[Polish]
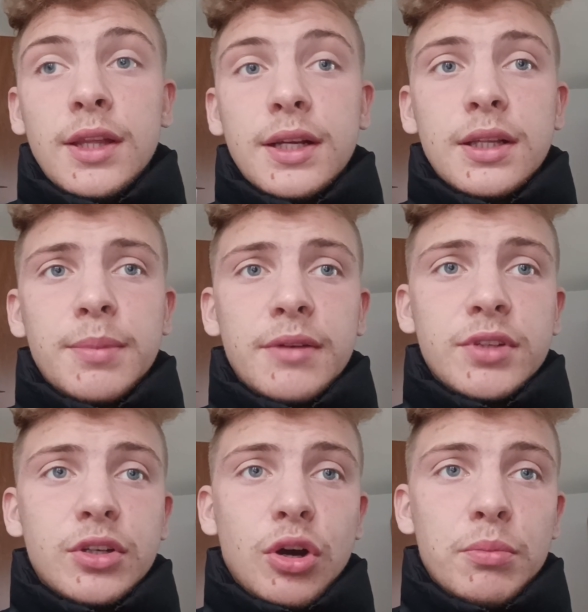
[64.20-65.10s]
i tak
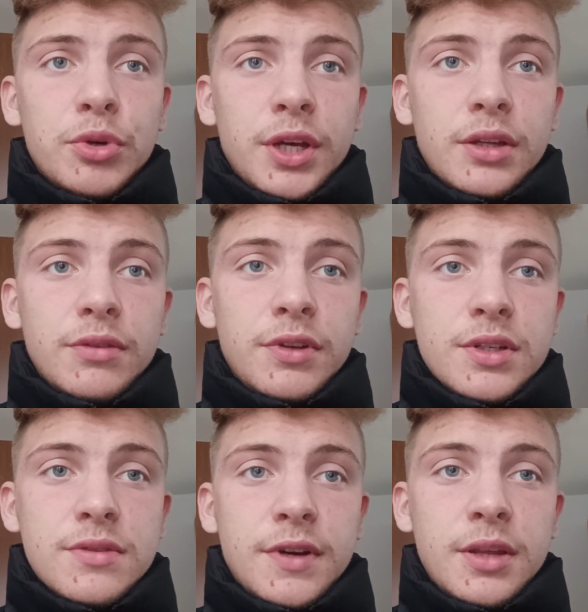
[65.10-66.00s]
naprawdę komu jakie
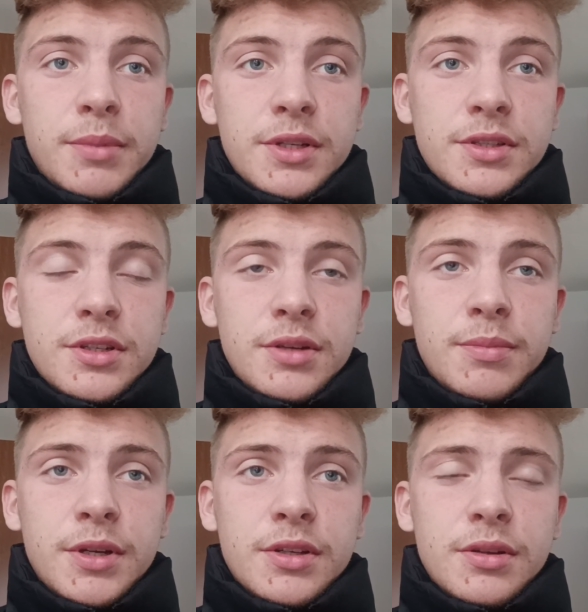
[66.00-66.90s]
dofinansowanie bardziej,
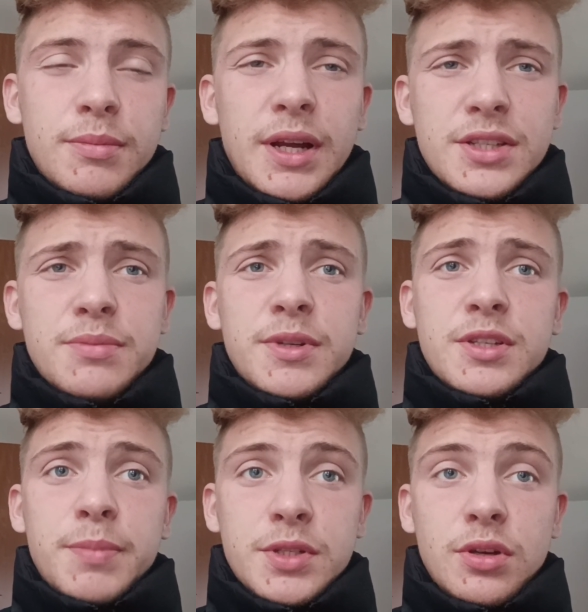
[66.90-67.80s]
bardziej
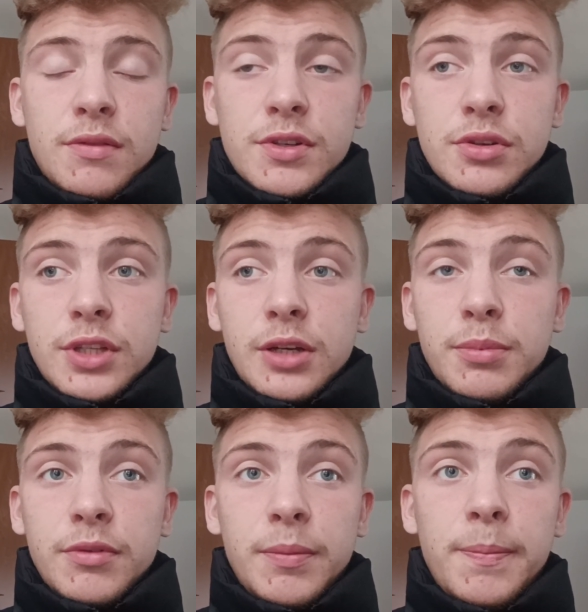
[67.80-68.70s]
będzie pasować, o tak
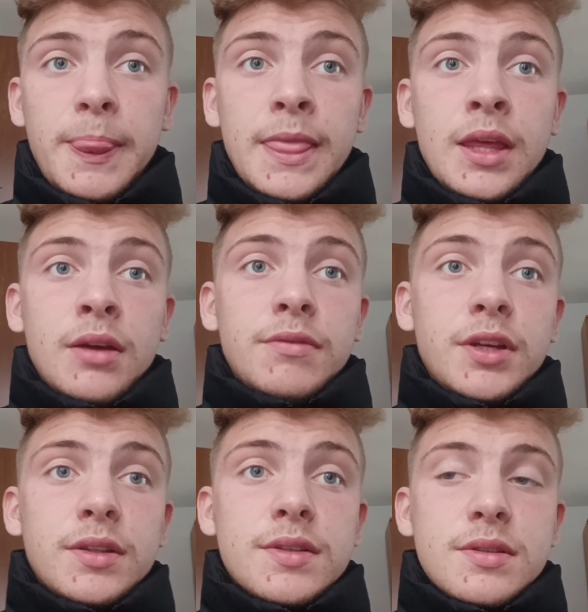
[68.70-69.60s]
powiem.
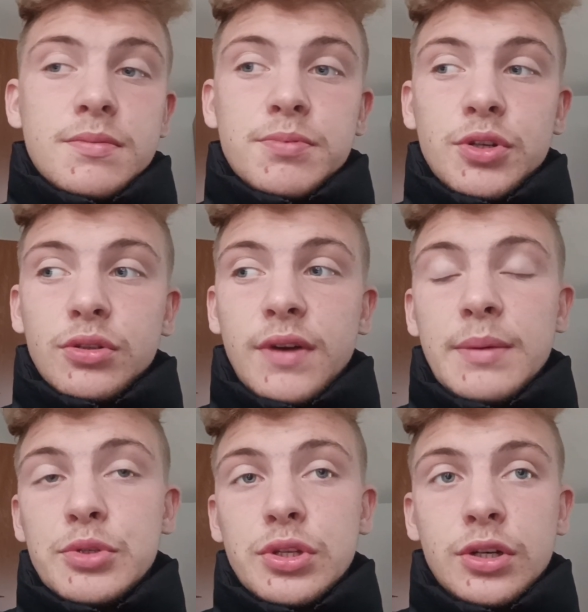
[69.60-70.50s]
Więc
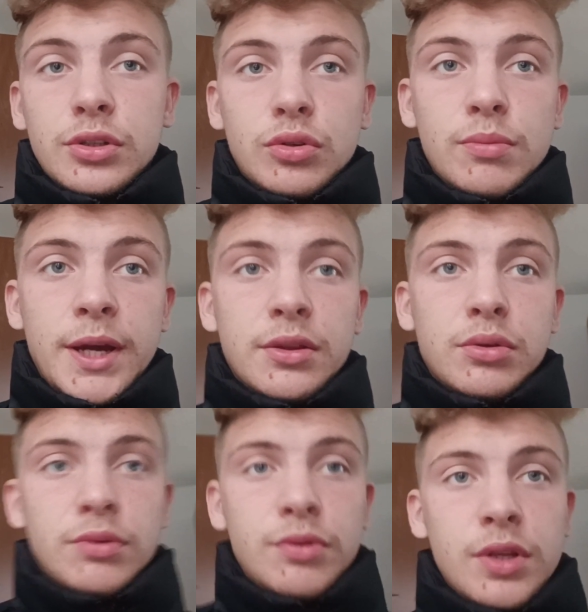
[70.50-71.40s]
przygotowałem już trochę
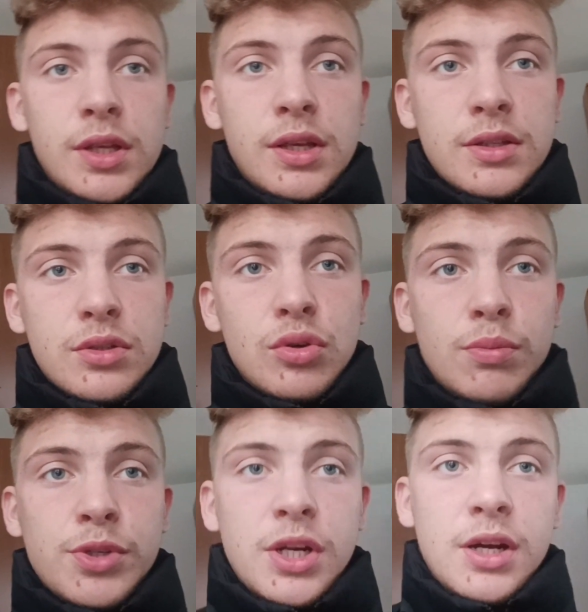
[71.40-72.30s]
dokumentów i z
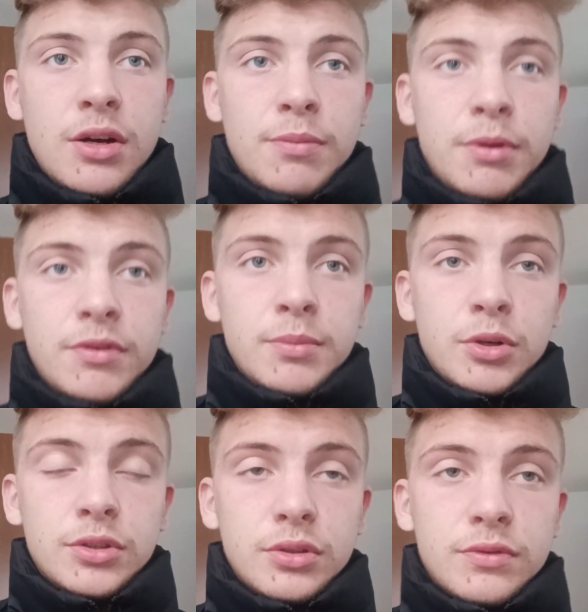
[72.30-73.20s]
grubsza opowiem
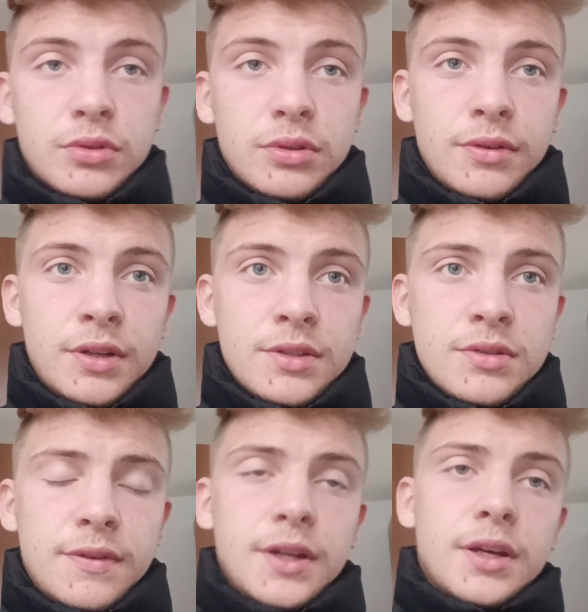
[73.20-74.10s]
o tych dwóch
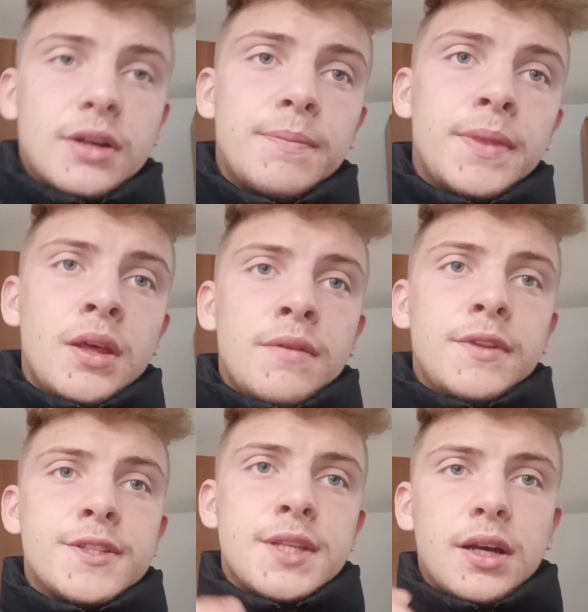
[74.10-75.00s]
dofinansowaniach.
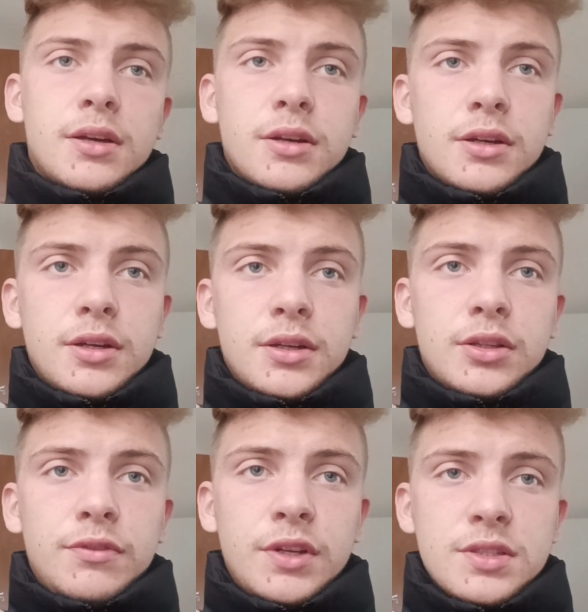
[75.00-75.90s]
Więc tak,
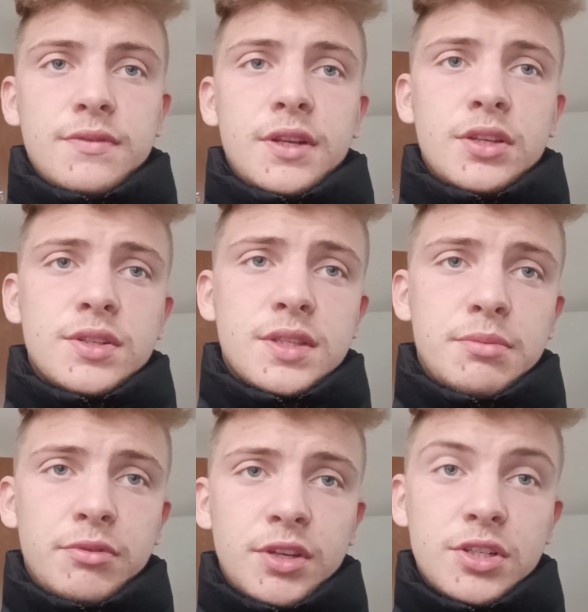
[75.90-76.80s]
e, dofinansowanie
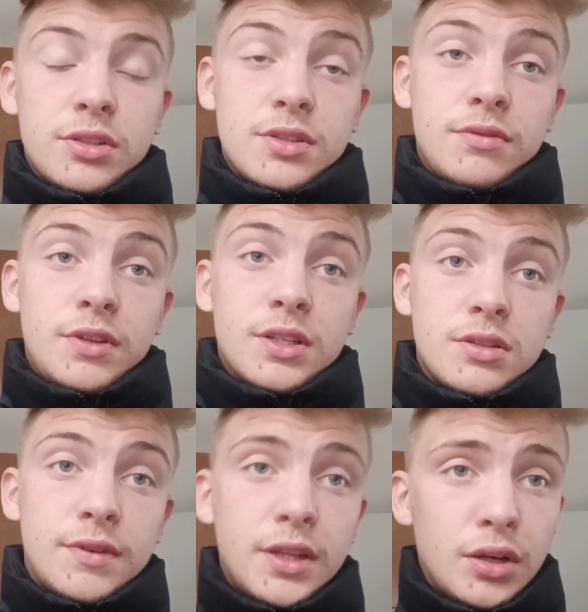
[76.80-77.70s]
czyste powietrze to jest
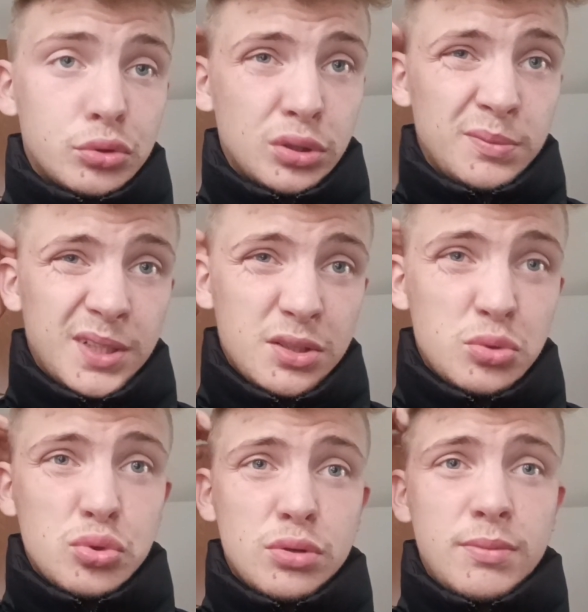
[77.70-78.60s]
dofinansowanie, o którym teraz
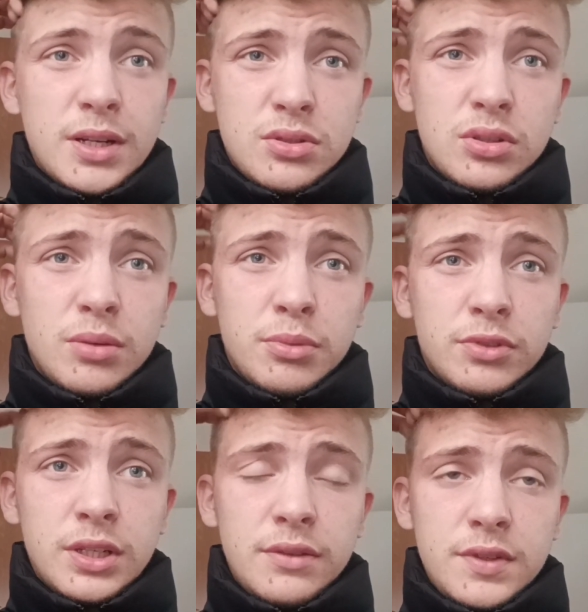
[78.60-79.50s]
dużo bardzo trąbią
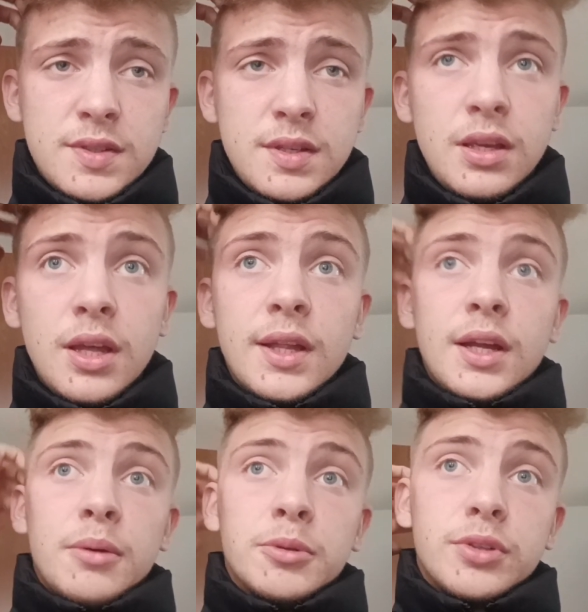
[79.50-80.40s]
w telewizji,
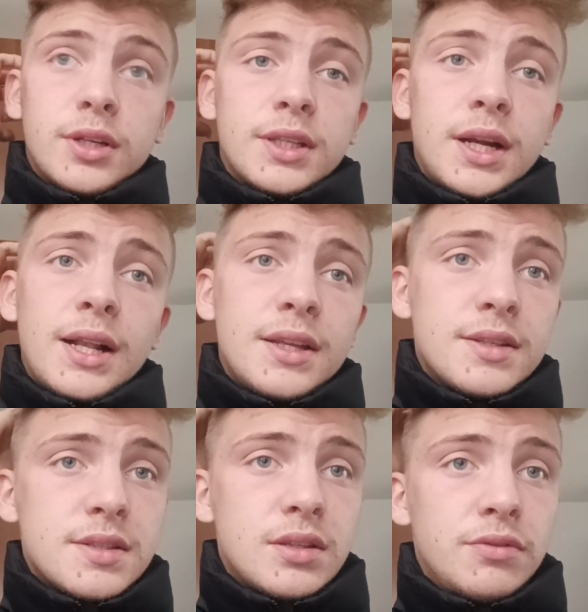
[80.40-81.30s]
bo to generalnie
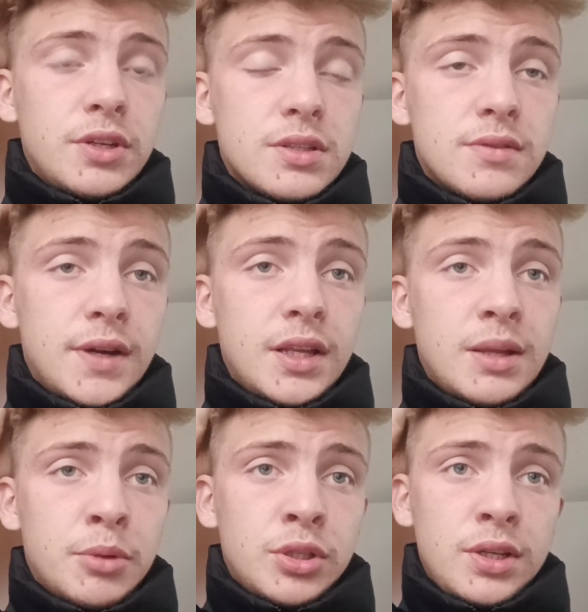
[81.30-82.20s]
jest dofinansowanie
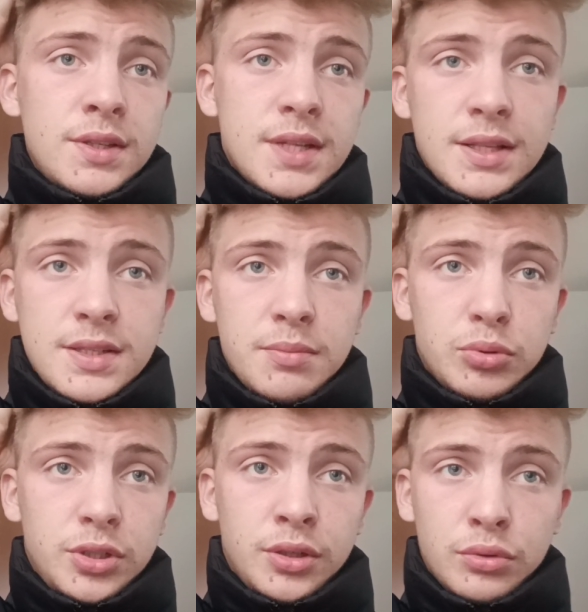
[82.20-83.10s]
na modernizację
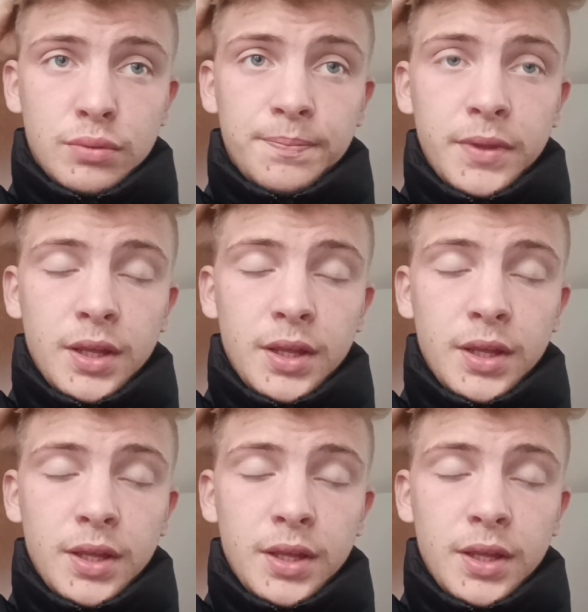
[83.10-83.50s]
budynku.